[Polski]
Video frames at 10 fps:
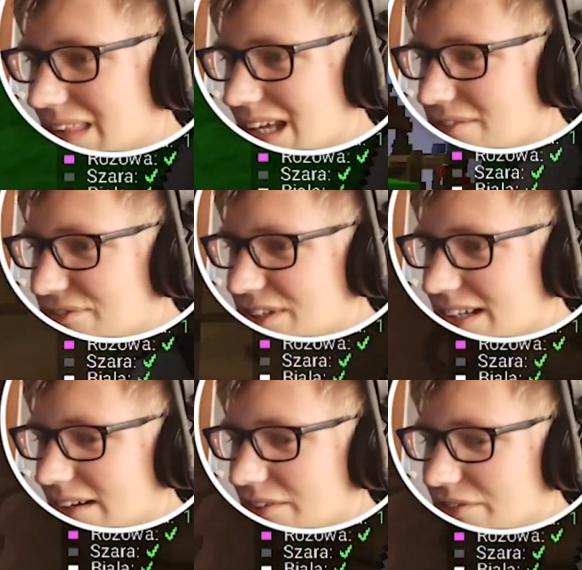Ej,
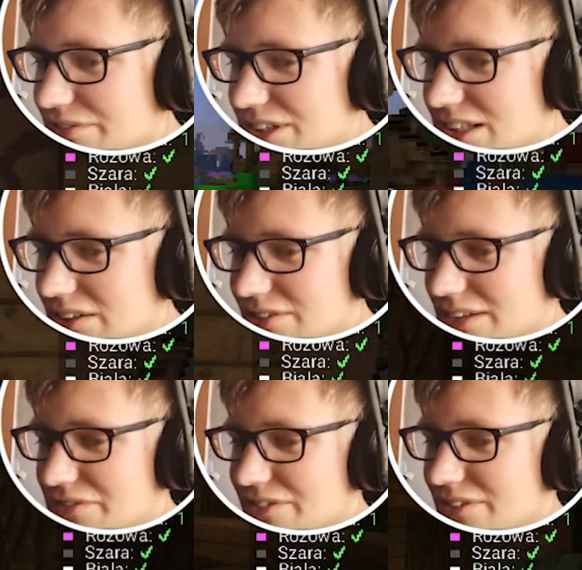Wika, Wika,
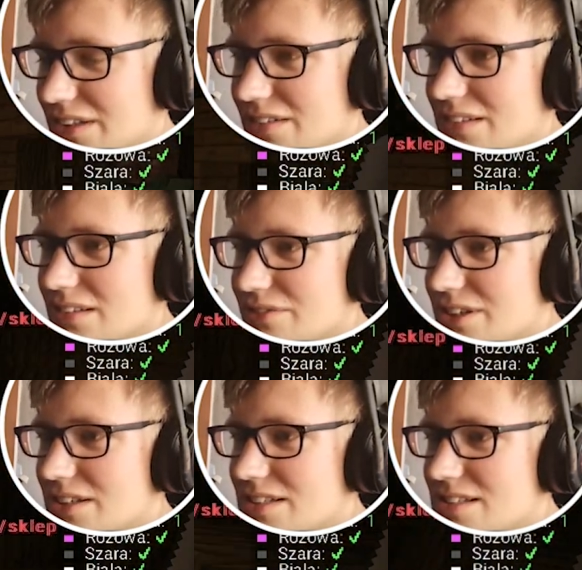ona, ona,
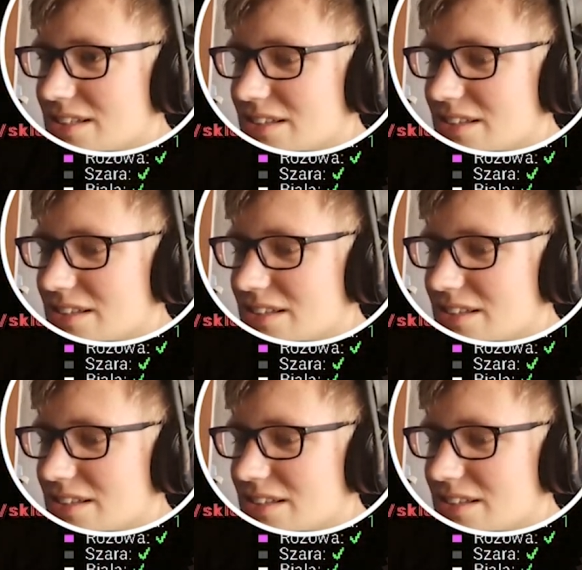Wika jest